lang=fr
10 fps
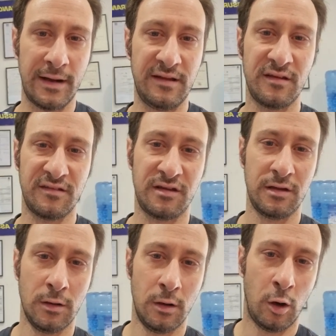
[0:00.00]
exercer
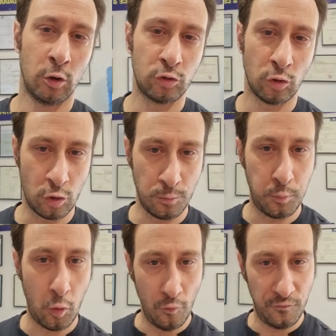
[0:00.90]
en tant que
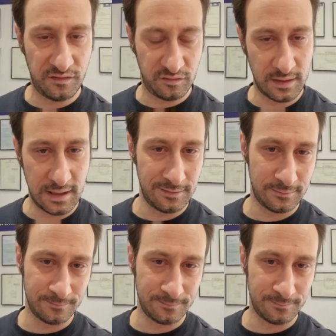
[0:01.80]
professionnel.